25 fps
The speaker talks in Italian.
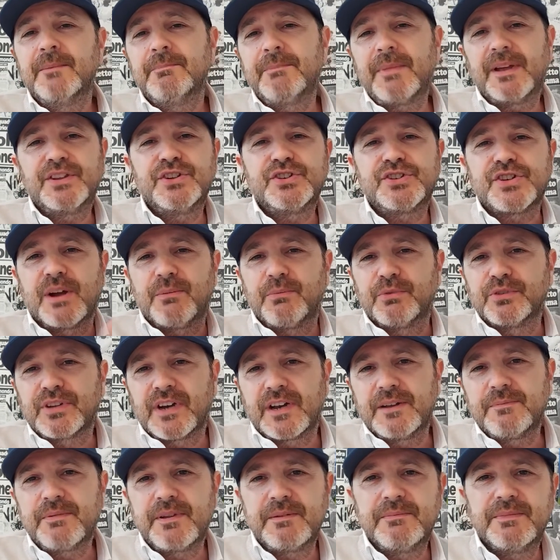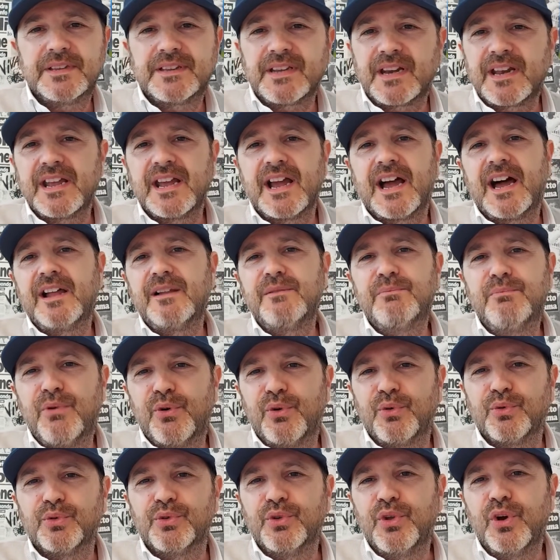ma diciamo tra i primi tre al
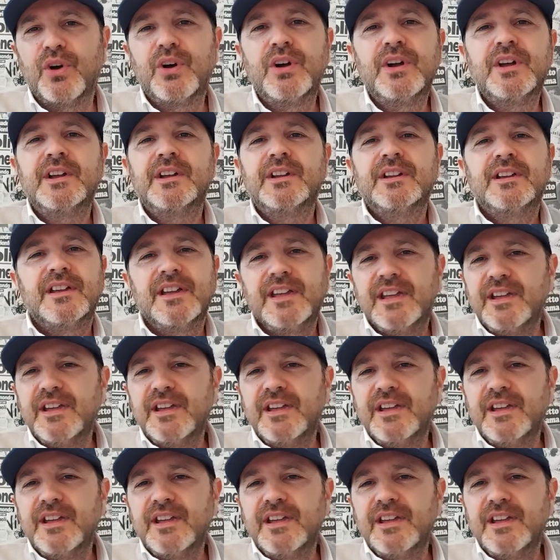mondo